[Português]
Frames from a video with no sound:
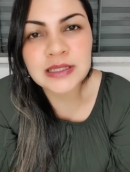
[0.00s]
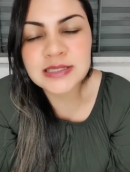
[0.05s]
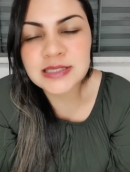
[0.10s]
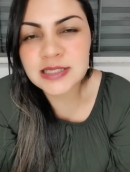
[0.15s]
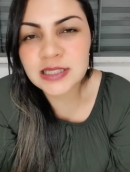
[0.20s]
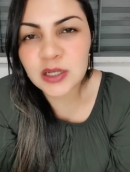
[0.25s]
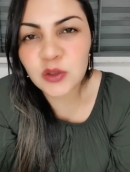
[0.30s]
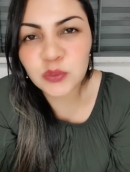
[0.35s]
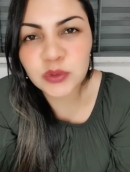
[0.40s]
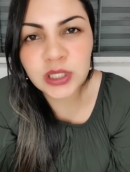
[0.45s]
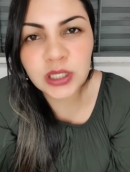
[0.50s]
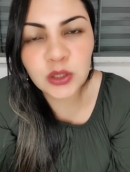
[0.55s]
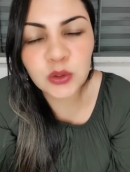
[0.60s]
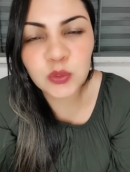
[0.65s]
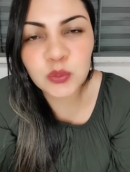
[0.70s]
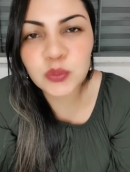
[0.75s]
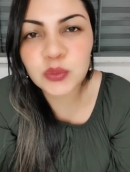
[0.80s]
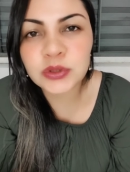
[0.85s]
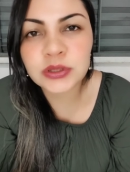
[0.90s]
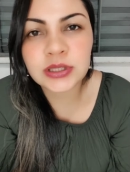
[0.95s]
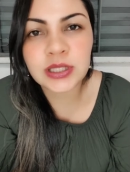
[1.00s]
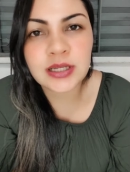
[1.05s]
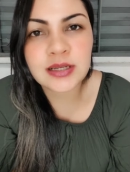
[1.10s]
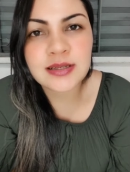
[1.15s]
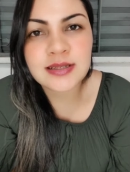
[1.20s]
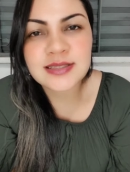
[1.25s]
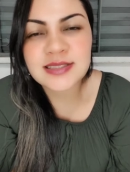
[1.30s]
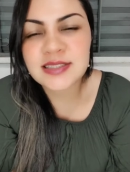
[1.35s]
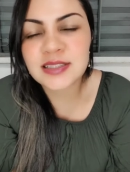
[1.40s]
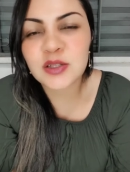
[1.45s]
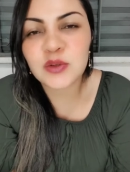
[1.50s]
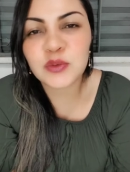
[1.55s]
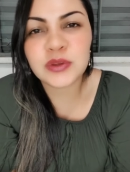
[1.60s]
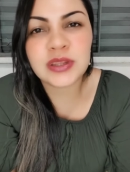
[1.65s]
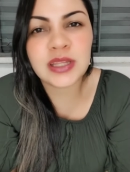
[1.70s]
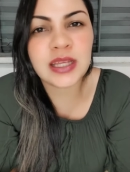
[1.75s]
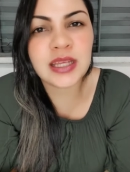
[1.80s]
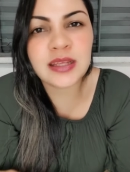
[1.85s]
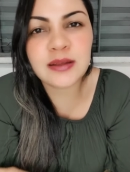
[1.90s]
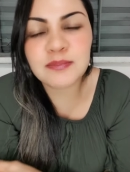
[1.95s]
se não tem luta, se não
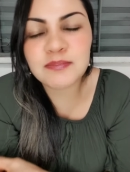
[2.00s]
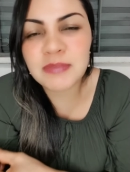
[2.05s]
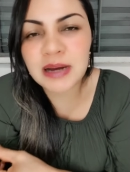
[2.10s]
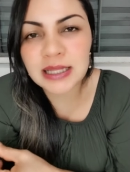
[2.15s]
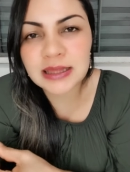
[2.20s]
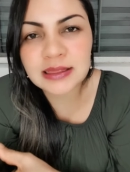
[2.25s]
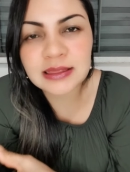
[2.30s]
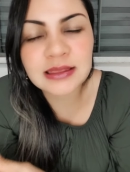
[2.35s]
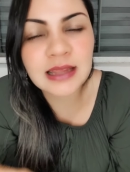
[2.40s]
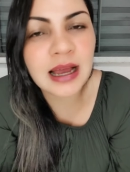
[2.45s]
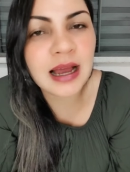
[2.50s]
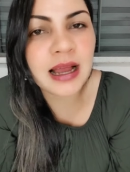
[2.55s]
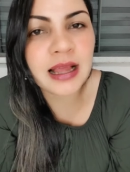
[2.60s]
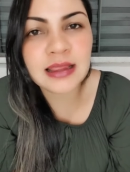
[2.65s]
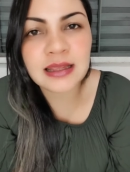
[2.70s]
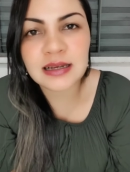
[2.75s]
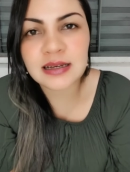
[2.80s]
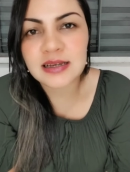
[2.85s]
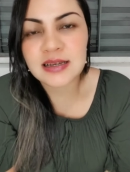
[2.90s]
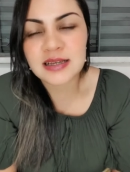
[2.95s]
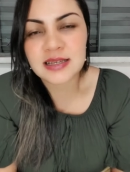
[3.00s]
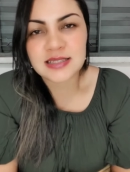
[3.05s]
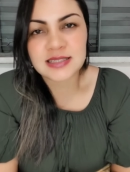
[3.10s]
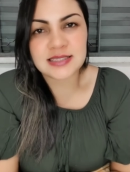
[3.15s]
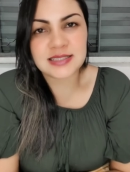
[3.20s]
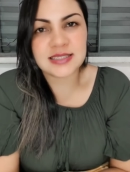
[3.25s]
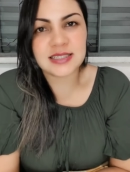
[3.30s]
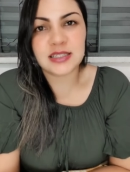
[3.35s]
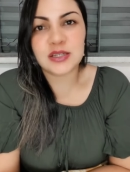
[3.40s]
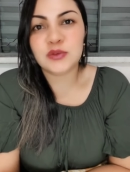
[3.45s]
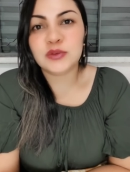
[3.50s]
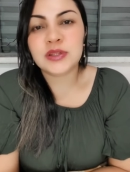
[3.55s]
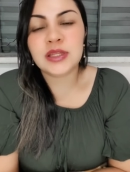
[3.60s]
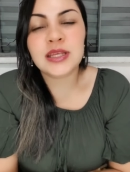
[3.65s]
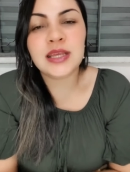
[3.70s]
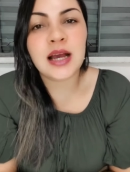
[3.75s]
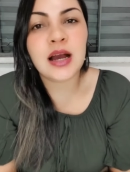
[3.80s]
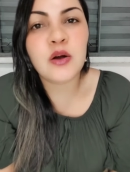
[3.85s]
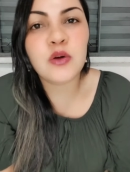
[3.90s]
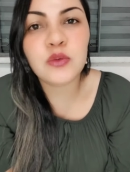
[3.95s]
tem batalha, se não
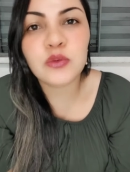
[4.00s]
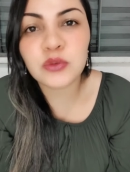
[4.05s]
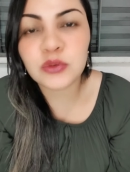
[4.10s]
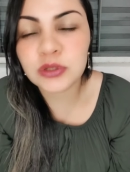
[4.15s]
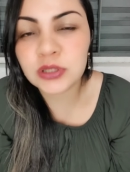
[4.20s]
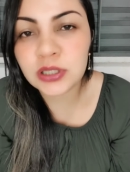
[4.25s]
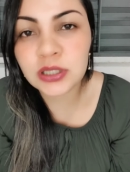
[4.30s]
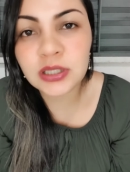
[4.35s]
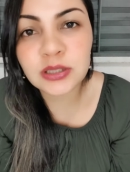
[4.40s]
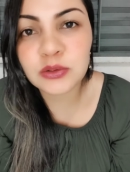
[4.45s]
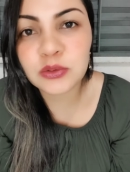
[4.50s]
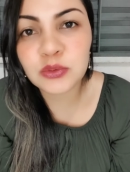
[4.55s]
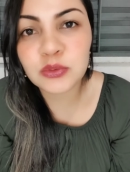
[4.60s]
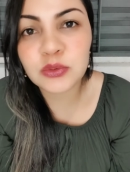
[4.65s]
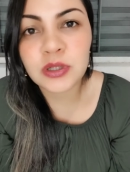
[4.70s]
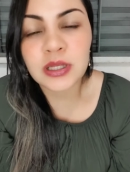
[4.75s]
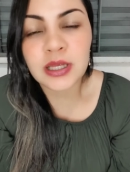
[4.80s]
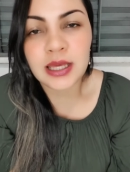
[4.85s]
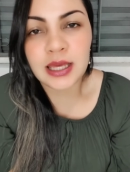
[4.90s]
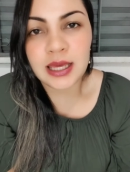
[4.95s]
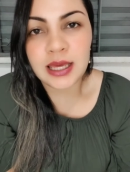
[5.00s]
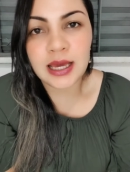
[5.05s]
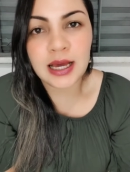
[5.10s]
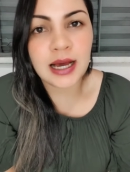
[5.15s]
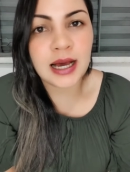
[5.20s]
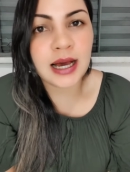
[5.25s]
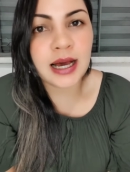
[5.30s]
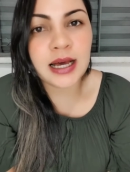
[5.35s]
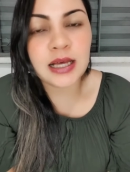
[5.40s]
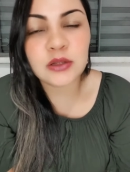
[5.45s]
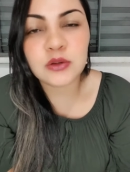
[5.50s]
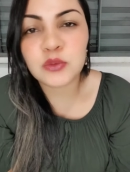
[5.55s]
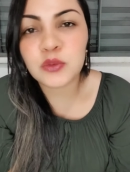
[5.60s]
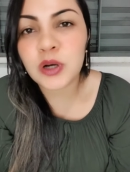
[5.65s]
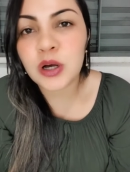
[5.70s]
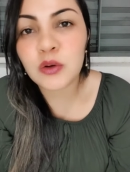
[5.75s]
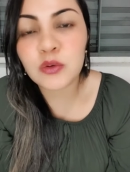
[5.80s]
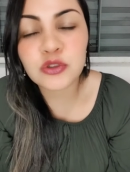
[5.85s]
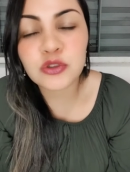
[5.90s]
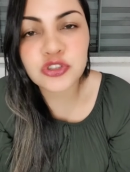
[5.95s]
tem algo dando errado,
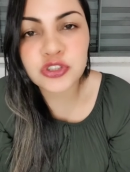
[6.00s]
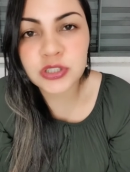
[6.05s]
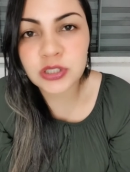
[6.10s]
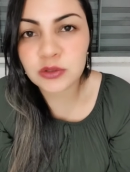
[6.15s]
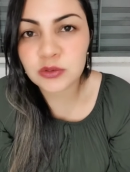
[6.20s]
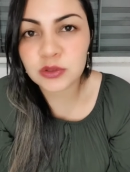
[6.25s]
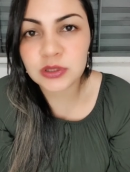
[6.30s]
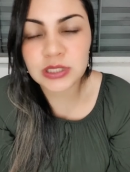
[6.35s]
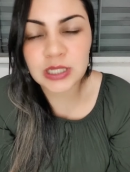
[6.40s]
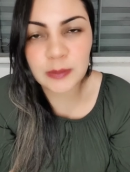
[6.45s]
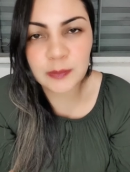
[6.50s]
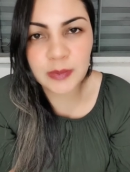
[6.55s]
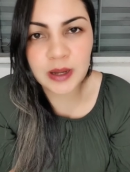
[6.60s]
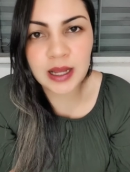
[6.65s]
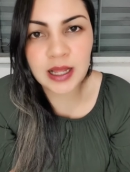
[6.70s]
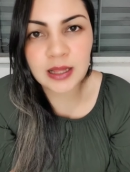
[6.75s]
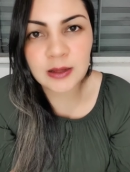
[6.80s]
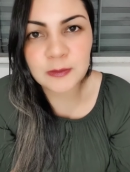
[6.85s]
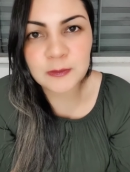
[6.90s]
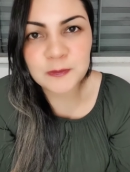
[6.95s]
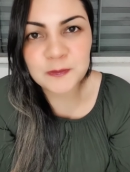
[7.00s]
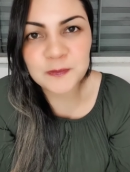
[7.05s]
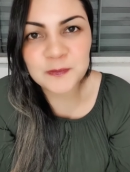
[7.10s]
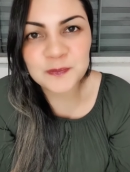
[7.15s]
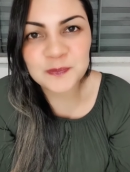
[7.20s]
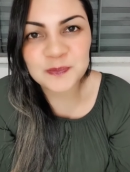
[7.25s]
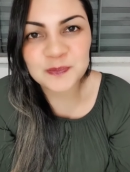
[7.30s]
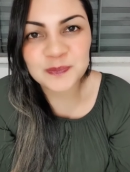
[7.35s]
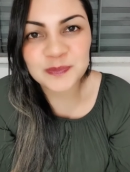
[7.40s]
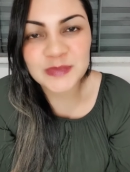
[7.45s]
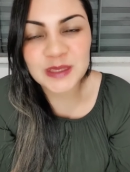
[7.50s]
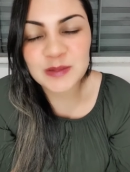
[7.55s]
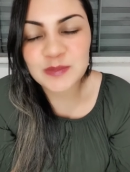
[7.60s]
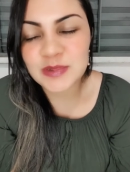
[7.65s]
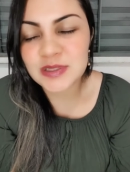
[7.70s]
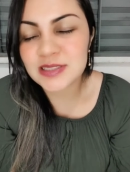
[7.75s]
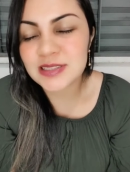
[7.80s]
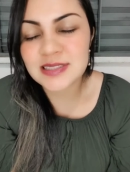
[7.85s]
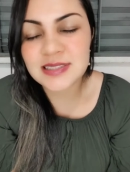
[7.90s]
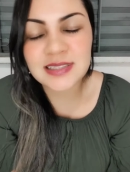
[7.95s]
algo estando trabalho,
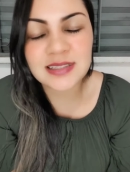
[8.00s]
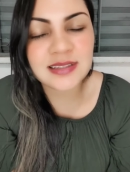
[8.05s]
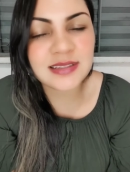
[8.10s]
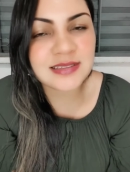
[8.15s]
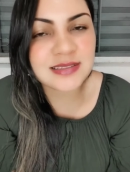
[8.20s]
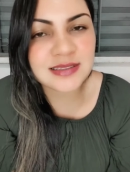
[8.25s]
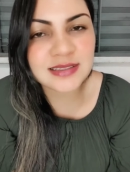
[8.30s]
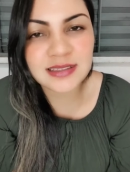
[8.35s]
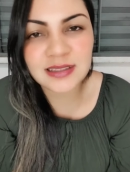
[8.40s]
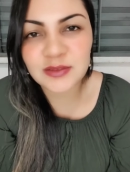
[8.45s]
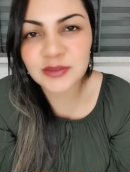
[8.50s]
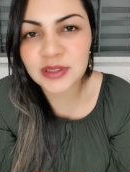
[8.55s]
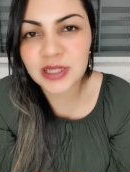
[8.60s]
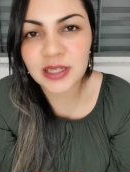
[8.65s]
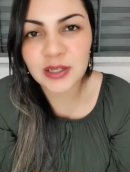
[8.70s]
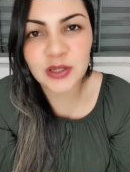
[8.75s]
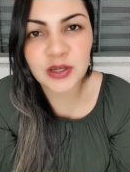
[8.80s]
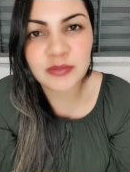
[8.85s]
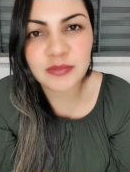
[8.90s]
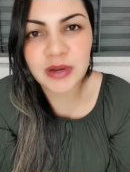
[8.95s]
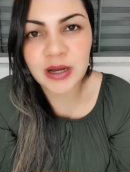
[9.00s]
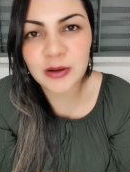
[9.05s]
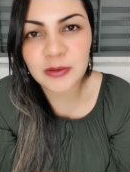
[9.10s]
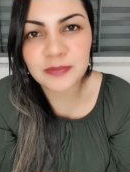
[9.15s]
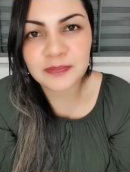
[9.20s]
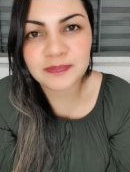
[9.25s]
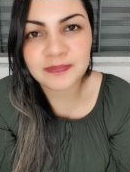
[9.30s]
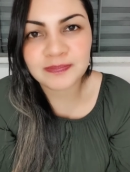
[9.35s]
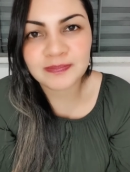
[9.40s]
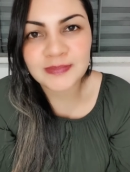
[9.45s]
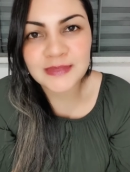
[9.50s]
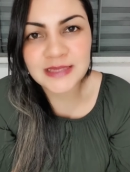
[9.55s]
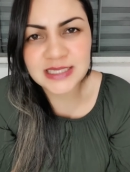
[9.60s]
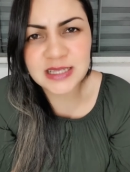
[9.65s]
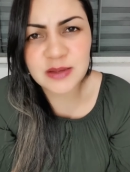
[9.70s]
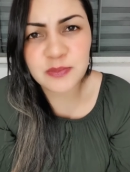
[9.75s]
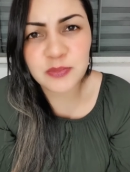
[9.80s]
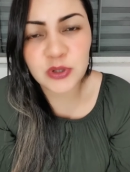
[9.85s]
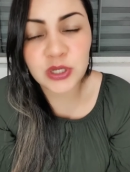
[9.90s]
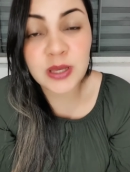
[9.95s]
pode ter certeza que não está normal.
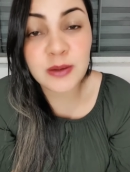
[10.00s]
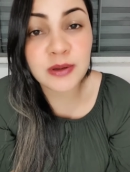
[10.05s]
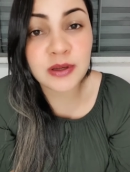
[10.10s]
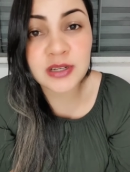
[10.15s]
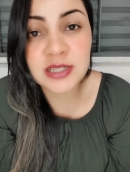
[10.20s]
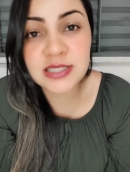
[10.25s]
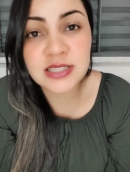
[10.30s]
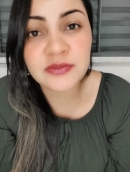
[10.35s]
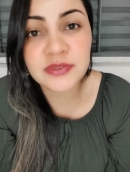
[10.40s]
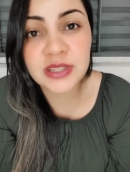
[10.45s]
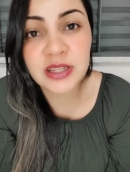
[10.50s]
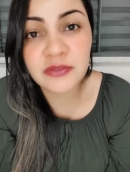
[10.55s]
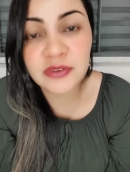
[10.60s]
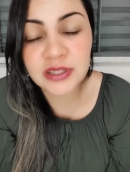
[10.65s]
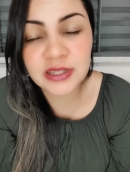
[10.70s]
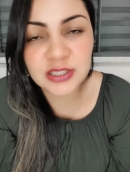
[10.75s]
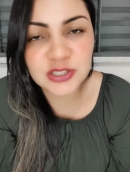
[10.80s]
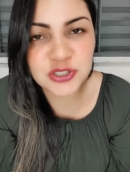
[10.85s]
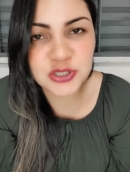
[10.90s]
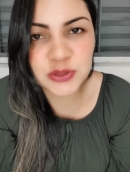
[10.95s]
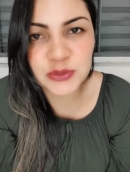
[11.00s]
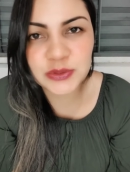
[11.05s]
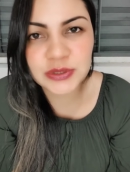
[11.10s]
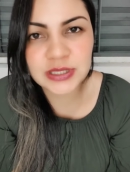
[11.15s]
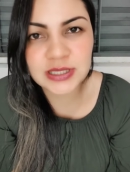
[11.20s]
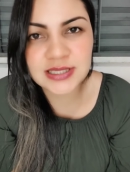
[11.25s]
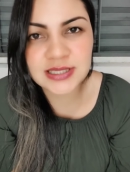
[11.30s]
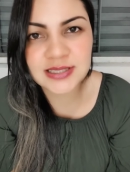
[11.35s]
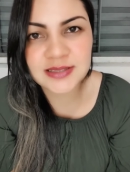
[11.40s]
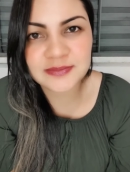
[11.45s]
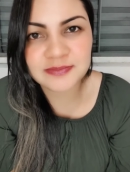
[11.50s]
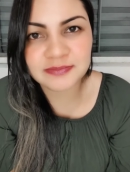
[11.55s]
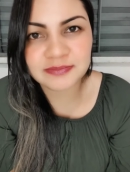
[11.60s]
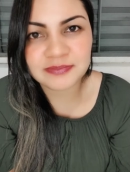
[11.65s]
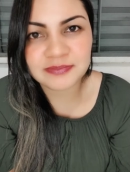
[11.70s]
Sabe por quê? Porque a nossa vida é feita de lutas.